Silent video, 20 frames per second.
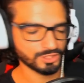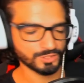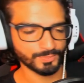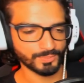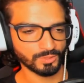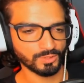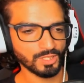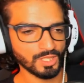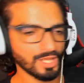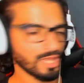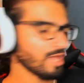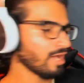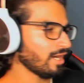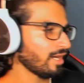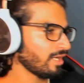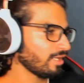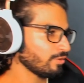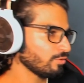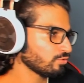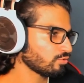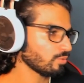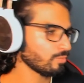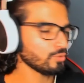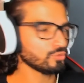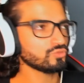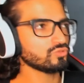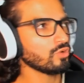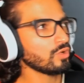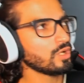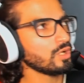Tipo, ah, eu tomei
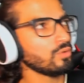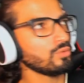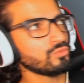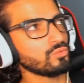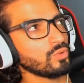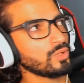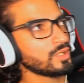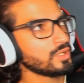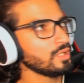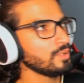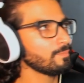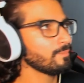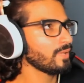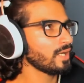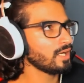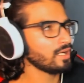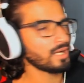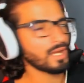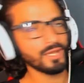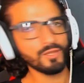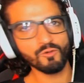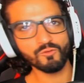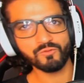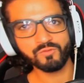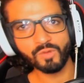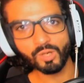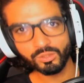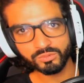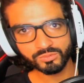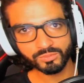um socão, eu tô aqui, pá, aí eu
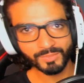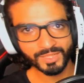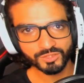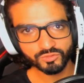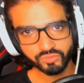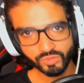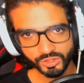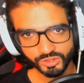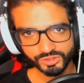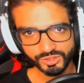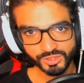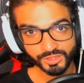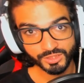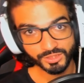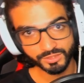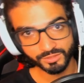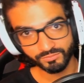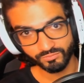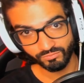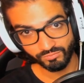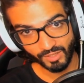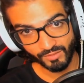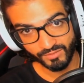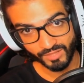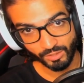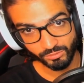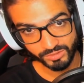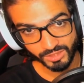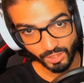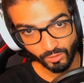volto mais forte ainda. Vai
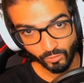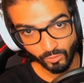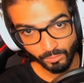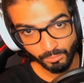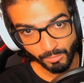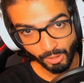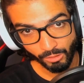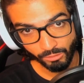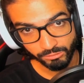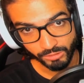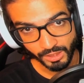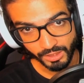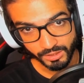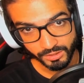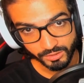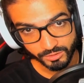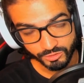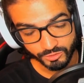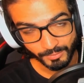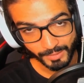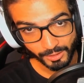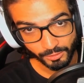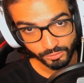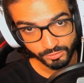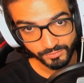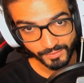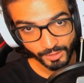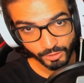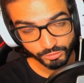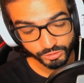virar um Dragon Ball, né? Que os
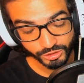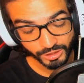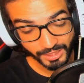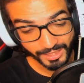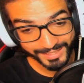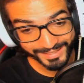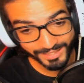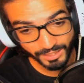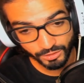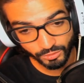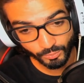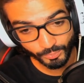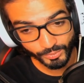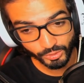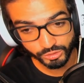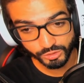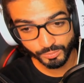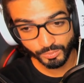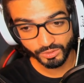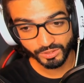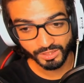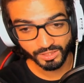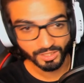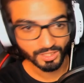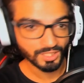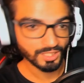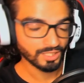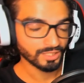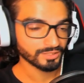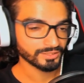malucos vai continuar ganhando o pico de poder.
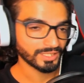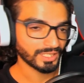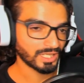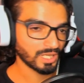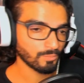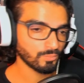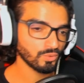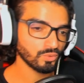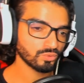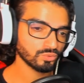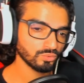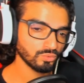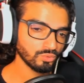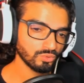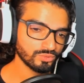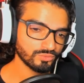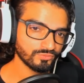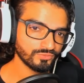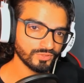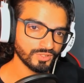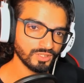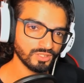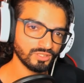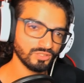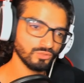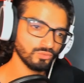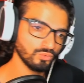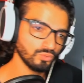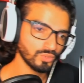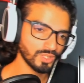Daqui a pouco o Luffy
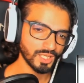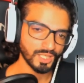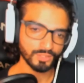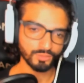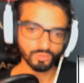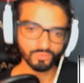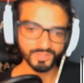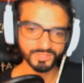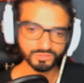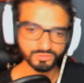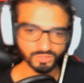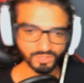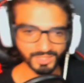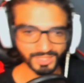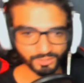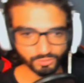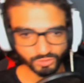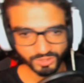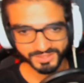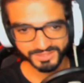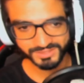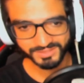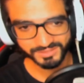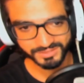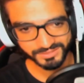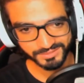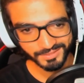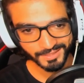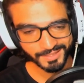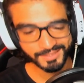e o Kaido vai se tornar
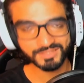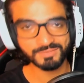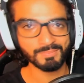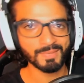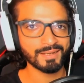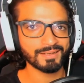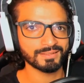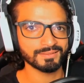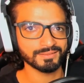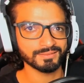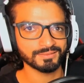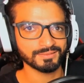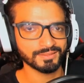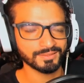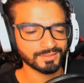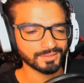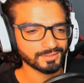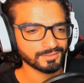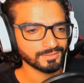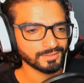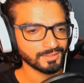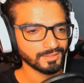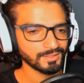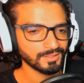dois ex-máquina, tá ligado?